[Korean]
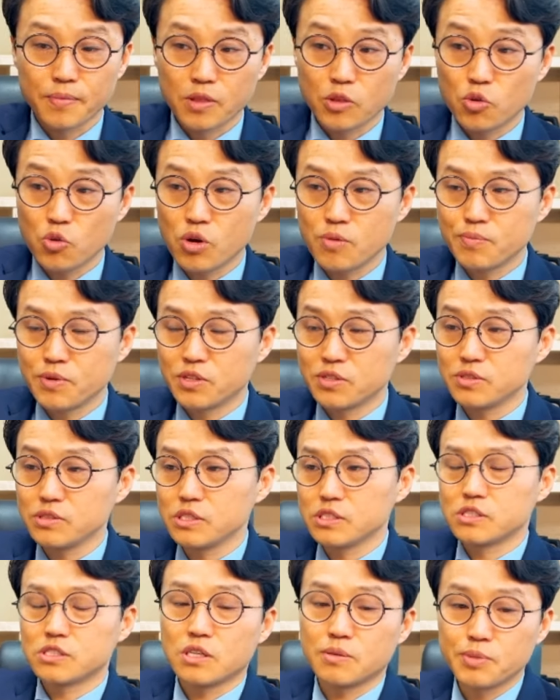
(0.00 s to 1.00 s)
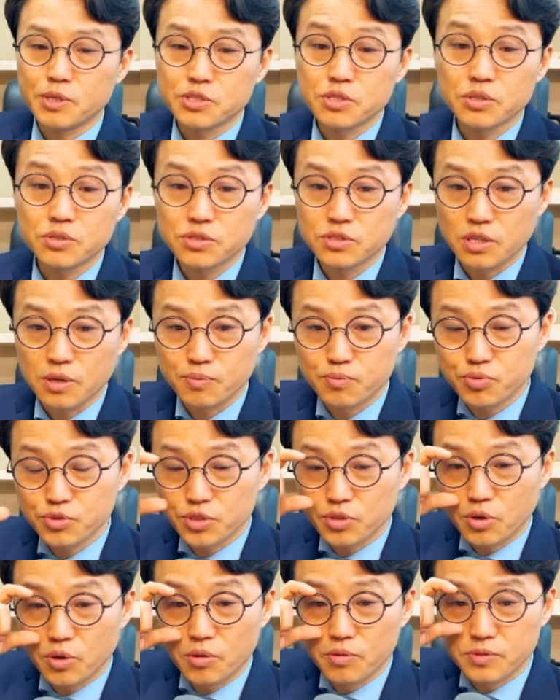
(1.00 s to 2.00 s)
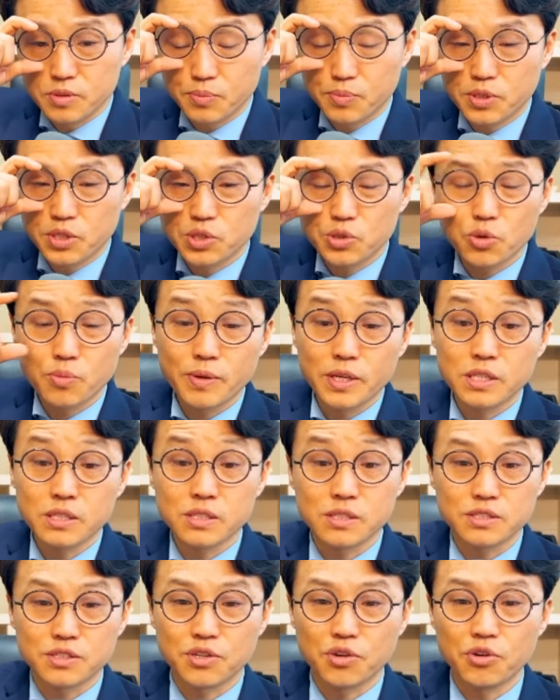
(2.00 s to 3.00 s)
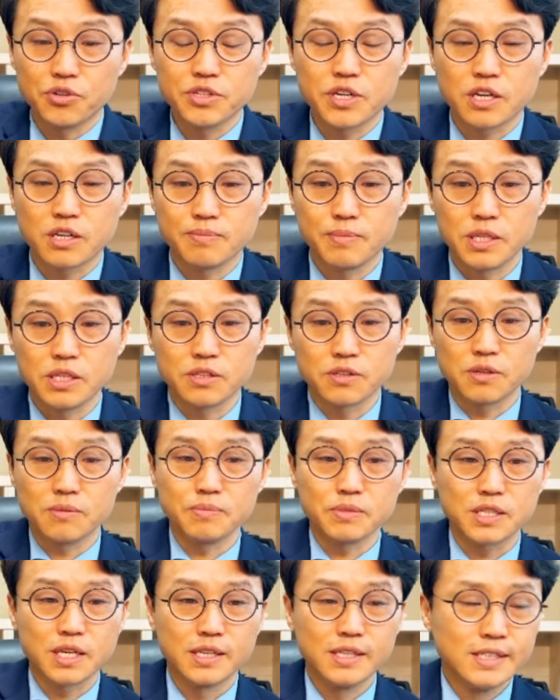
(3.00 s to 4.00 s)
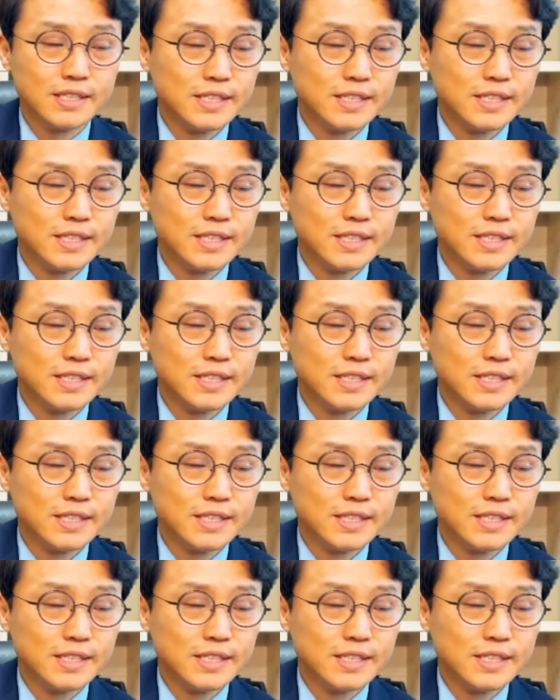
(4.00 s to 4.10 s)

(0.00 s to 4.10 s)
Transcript: 또 한편은 이스라엘 백성들에게 뿌리고, 피로 맺는 그런 언약을 맺는 겁니다.